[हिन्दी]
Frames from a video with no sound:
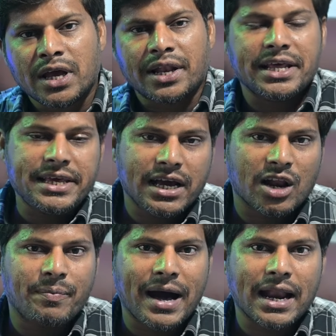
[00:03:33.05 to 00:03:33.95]
नहीं कर
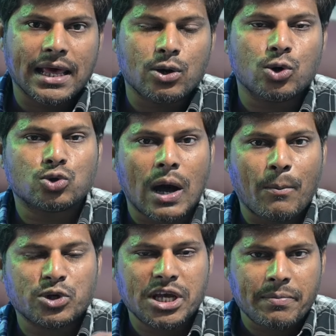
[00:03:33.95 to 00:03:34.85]
पा रहे हो तो आप
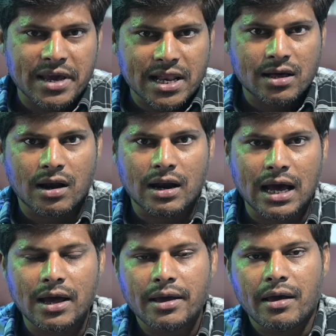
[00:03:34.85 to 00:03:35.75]
मुझे मेल करना
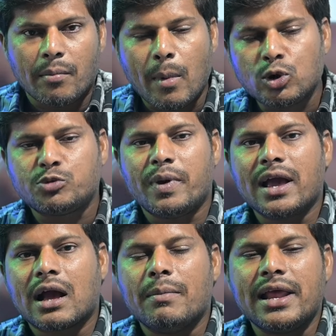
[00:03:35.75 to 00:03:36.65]
मैं उस
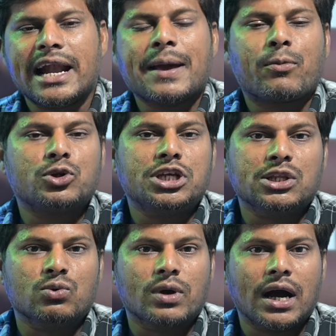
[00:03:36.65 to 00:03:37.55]
बैंक का मेल आई आपको दे
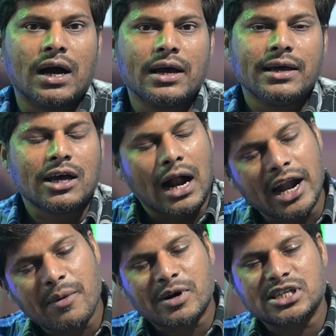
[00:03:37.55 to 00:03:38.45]
दूंगा
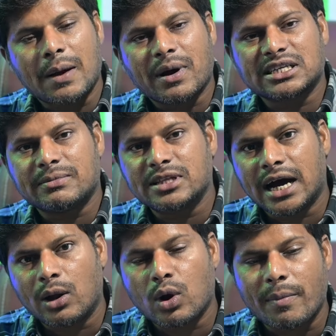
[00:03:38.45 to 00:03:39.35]
हंड्रेड परसेंट आपका
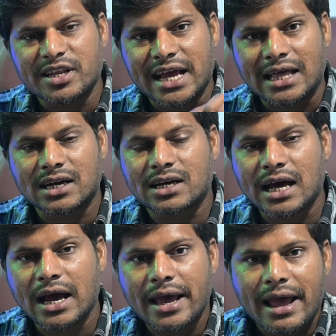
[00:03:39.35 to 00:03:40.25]
समाधान होगा बस याद
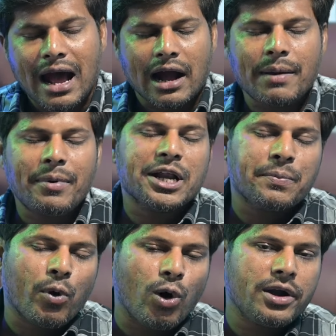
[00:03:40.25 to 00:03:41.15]
रखना कहीं पर
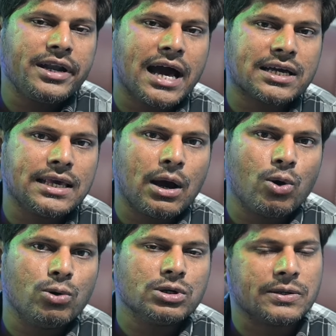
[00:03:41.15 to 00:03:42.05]
डिफॉल्ट ना किया
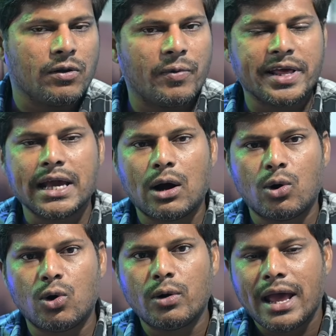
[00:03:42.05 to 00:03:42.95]
हो सिविल बढ़िया
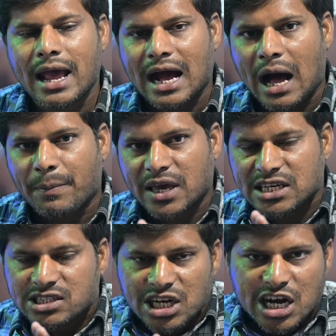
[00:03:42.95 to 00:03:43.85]
हो आपके
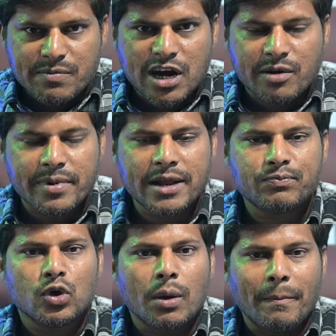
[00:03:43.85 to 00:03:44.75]
स्टेटमेंट में
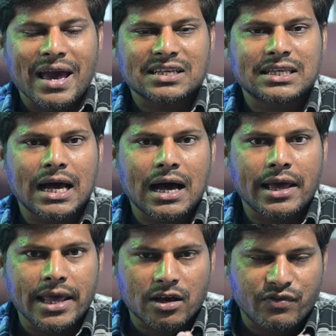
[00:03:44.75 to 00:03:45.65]
पैसा
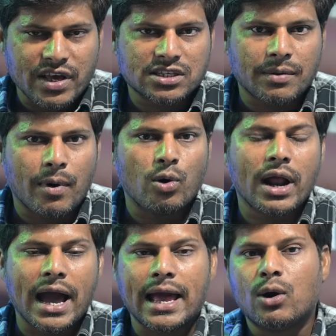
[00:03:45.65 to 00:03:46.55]
एक फिक्स अमाउंट
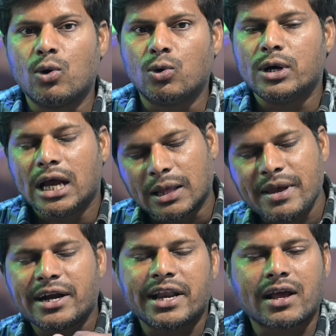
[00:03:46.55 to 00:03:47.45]
आया हो तभी
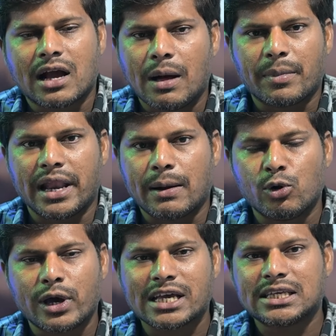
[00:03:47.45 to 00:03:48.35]
ये ट्रिक काम करेगा
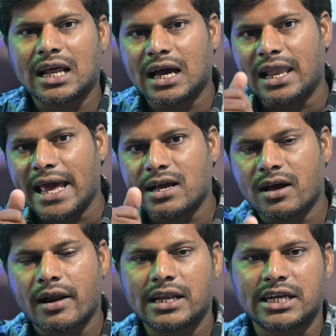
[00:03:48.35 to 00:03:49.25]
वीडियो कैसा लगा लाइक
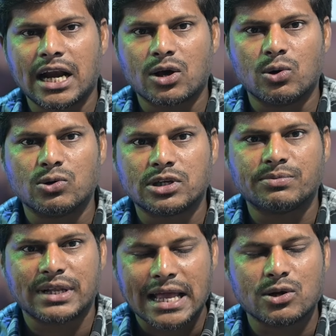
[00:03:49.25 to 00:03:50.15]
करना चैनल को
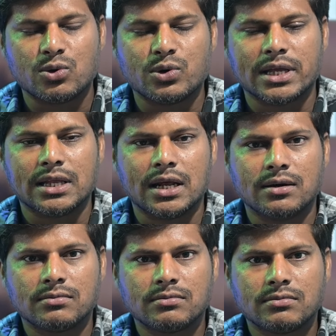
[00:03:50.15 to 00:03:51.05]
सब्सक्राइब जरूर कर
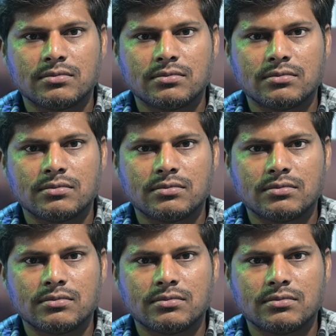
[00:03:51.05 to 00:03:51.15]
देना